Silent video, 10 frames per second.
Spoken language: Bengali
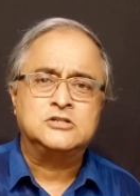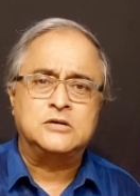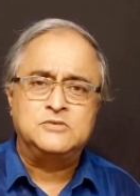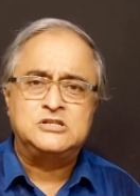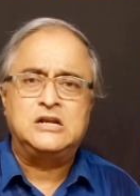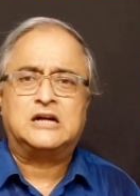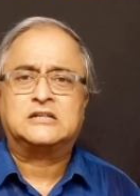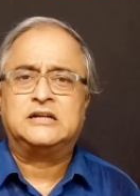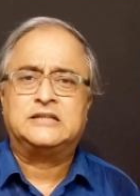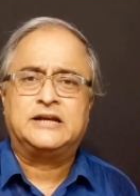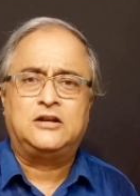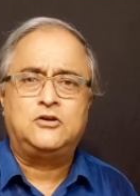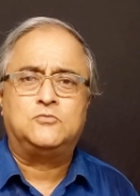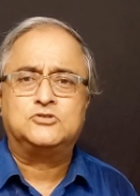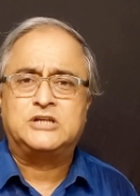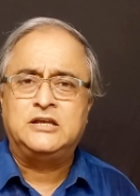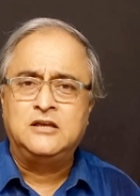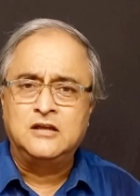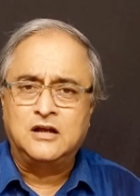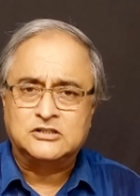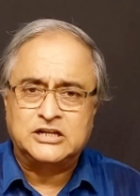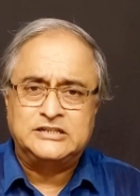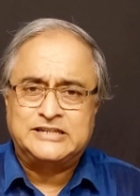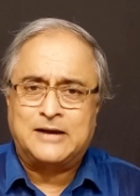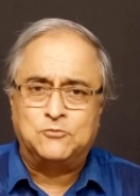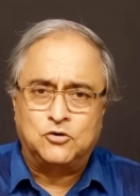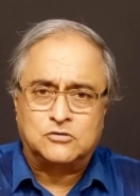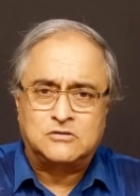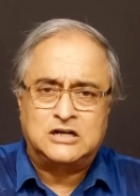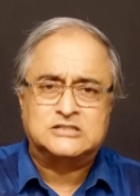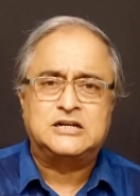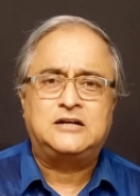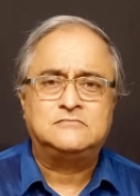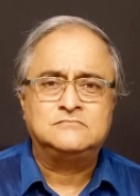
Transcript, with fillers: সেই মিছিল আটকাতে গেল এবং সেই সেই ট্যাবলোর খাঁচা